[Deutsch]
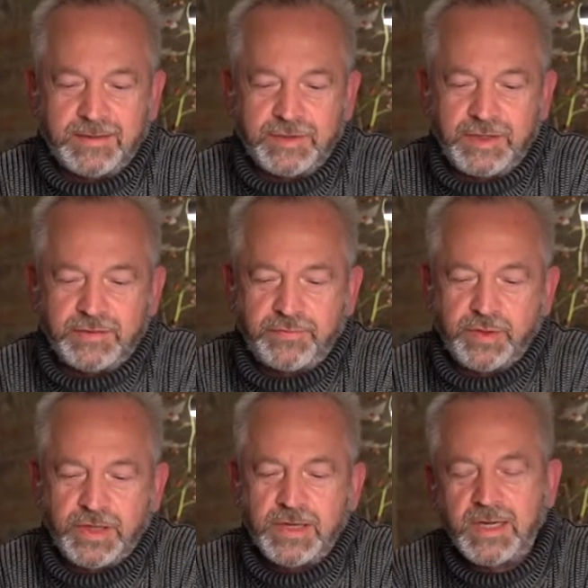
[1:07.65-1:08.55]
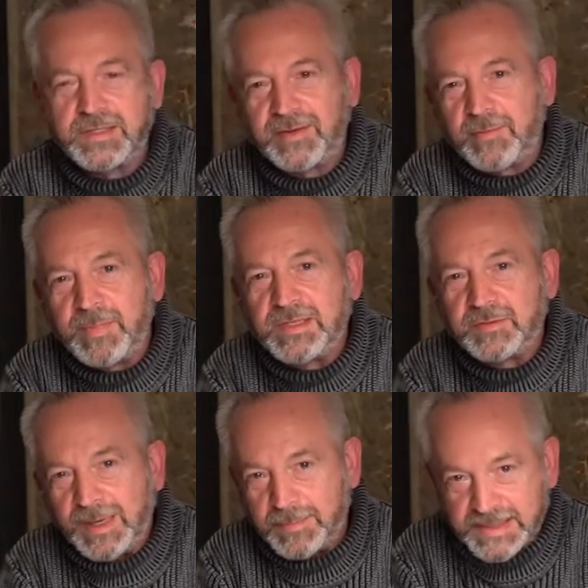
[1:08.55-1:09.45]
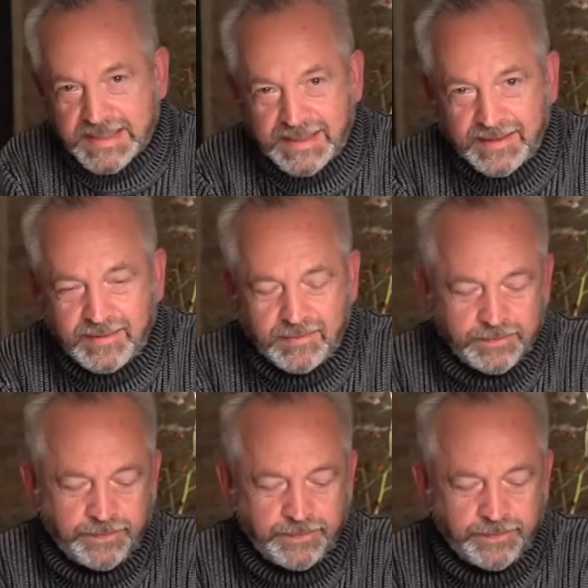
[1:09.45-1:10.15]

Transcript: Geschichte für Kinder, sagen wir mal so ab 10